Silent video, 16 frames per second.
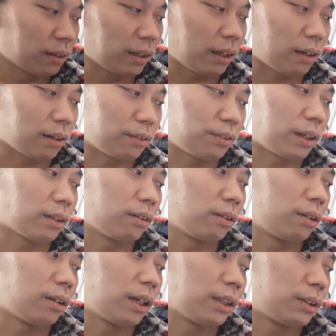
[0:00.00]
で、ファン
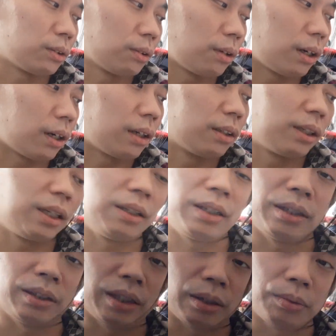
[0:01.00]
の愛称は、
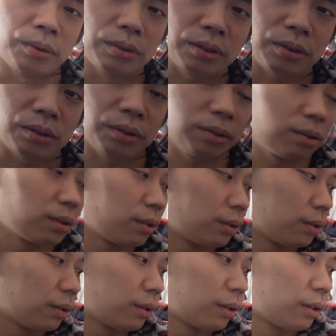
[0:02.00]
リンリンテレフォンズと。
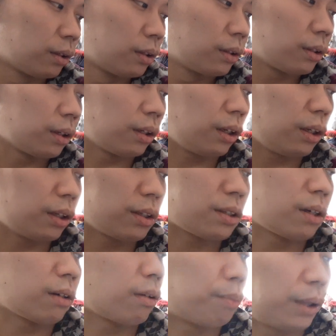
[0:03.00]
で、リンリン
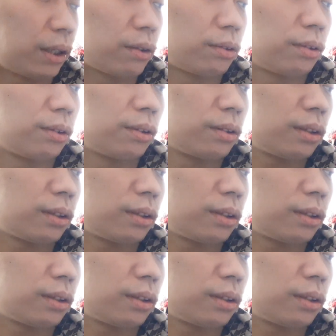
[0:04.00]
さんはピンク。